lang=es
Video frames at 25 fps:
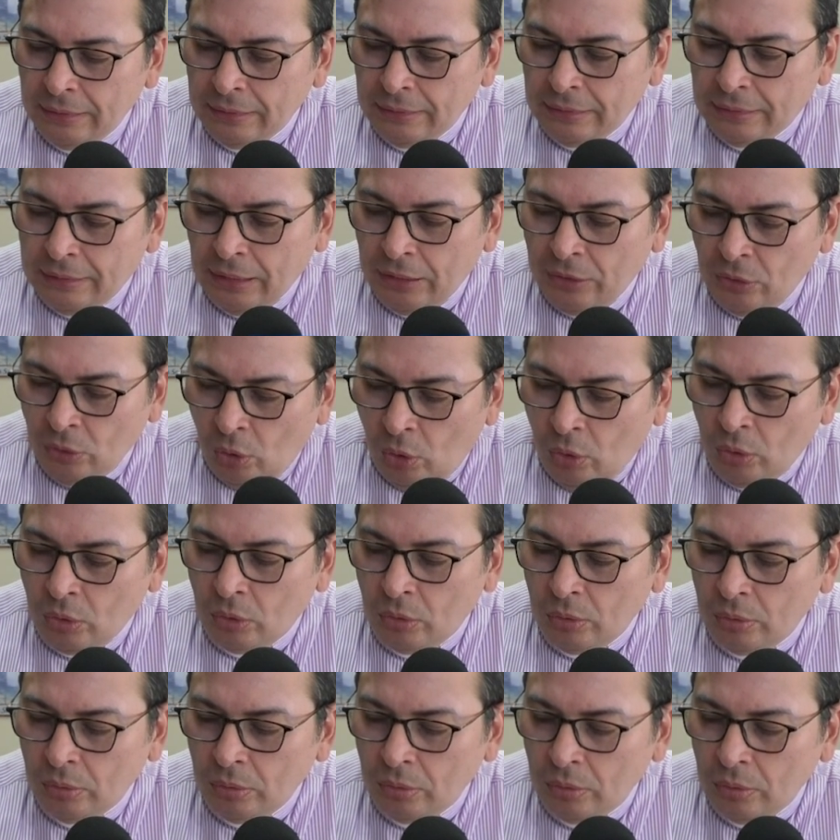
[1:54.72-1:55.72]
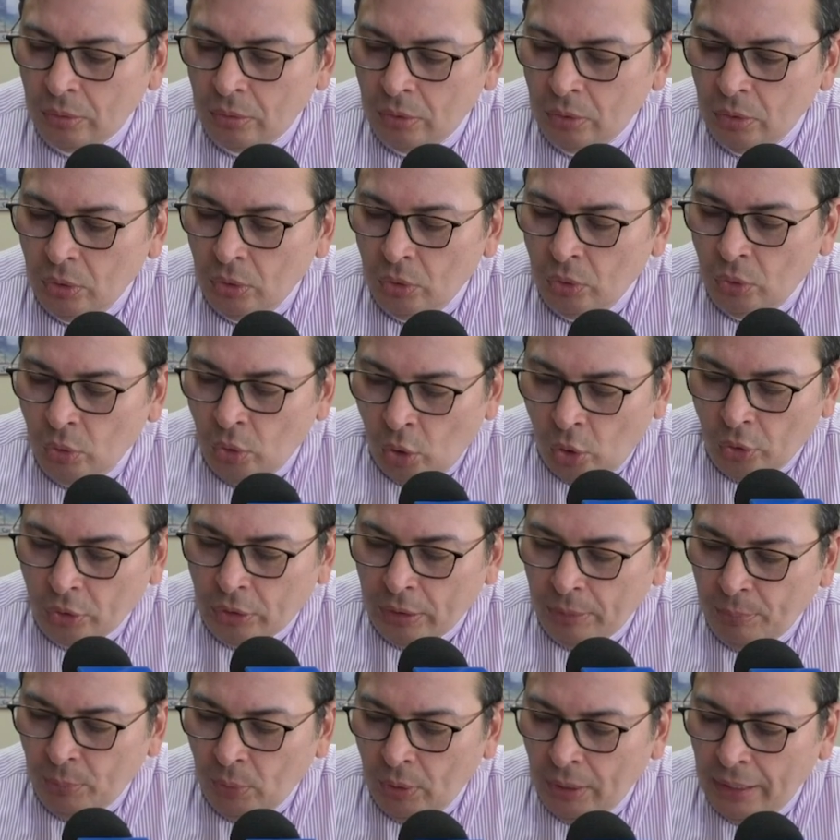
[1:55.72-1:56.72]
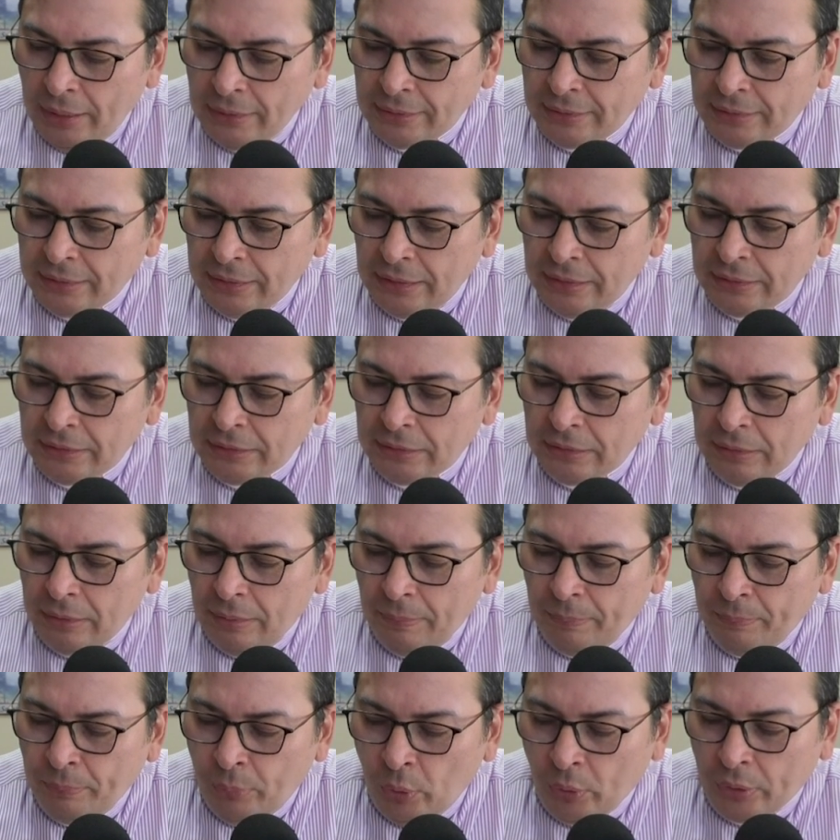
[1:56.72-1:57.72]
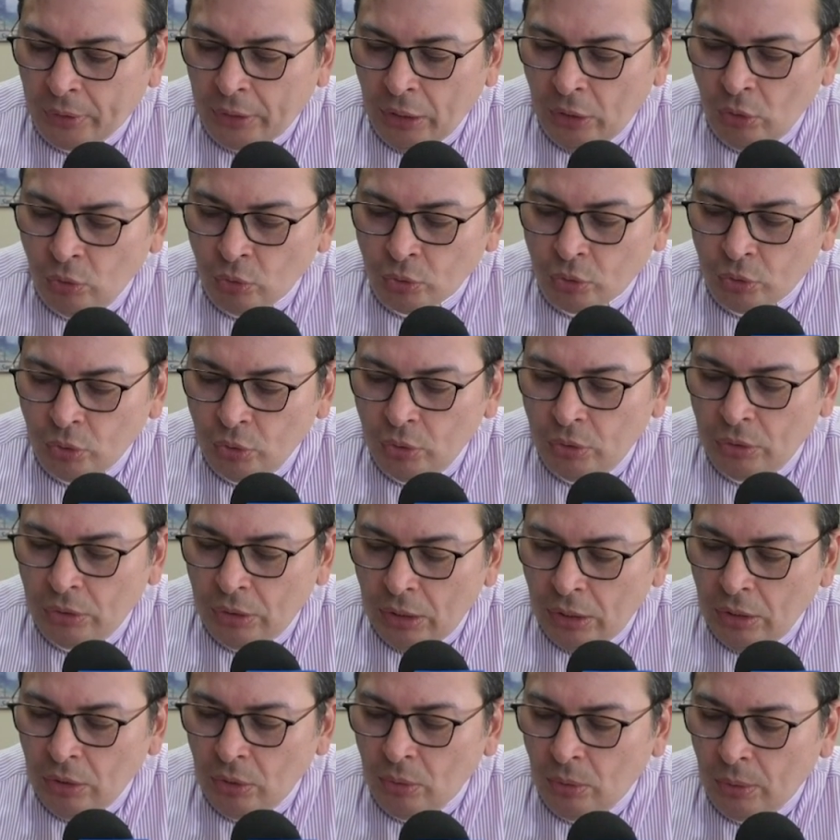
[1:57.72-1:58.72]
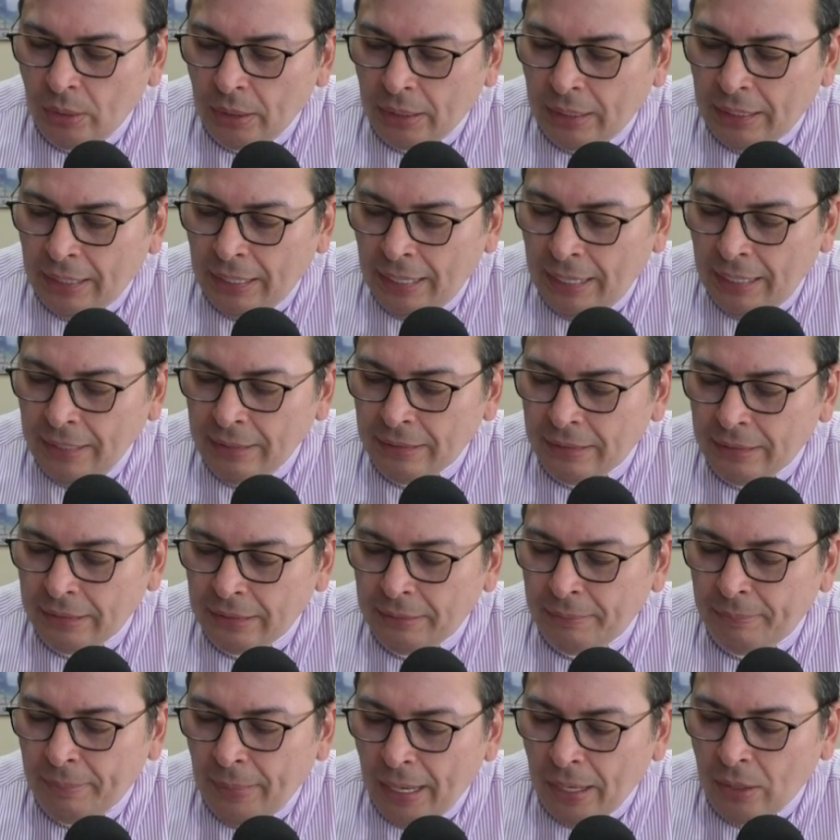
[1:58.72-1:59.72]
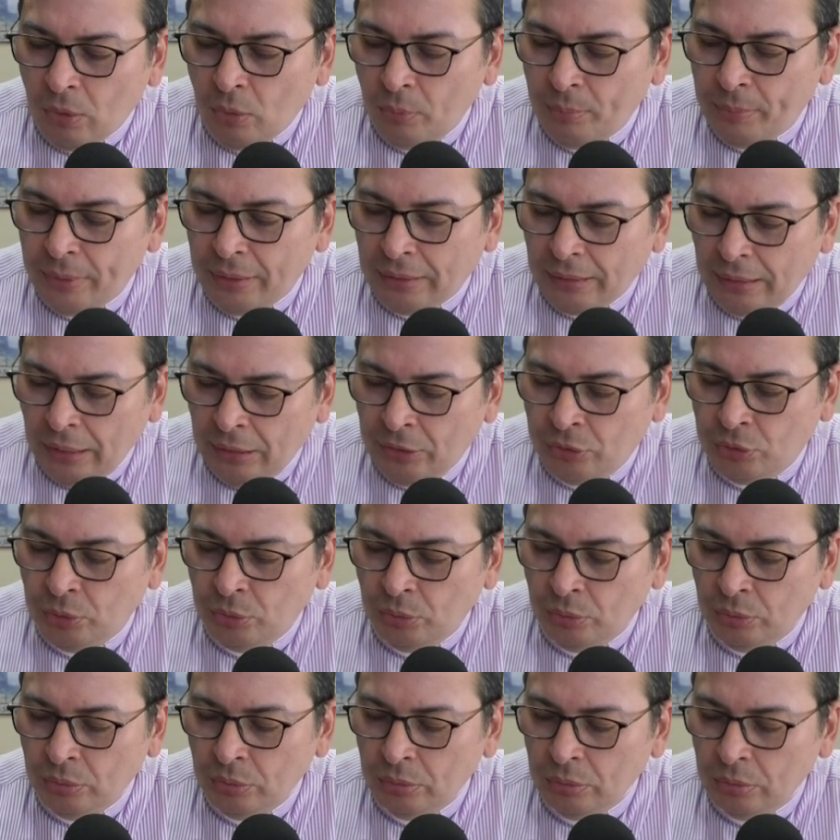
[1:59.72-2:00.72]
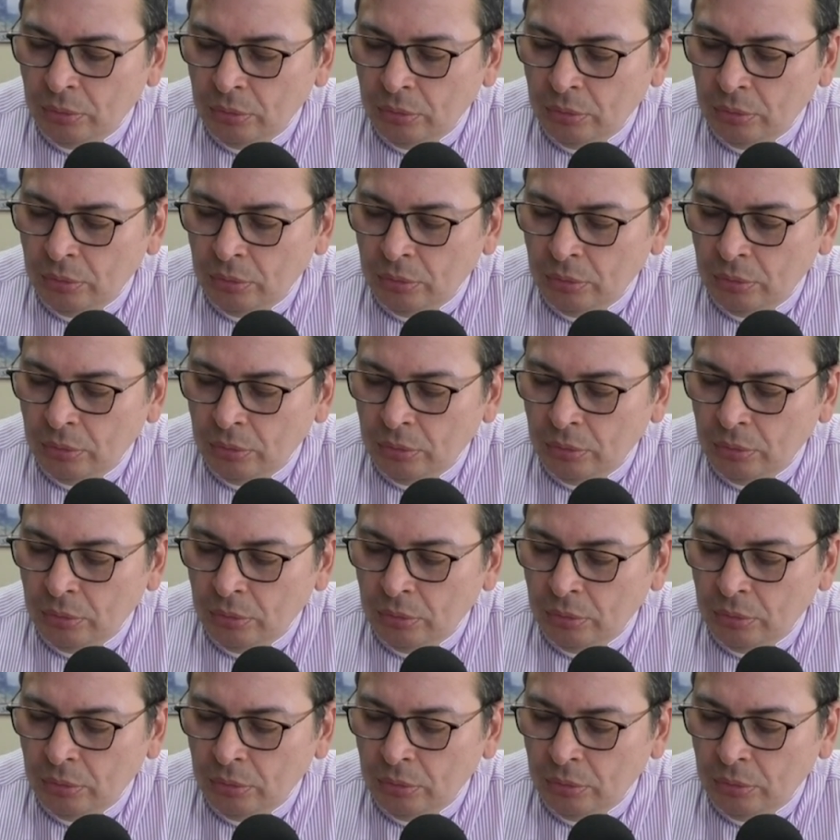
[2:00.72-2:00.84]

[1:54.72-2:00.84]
Señor, no te molestes porque no soy digno de que entres bajo mi techo,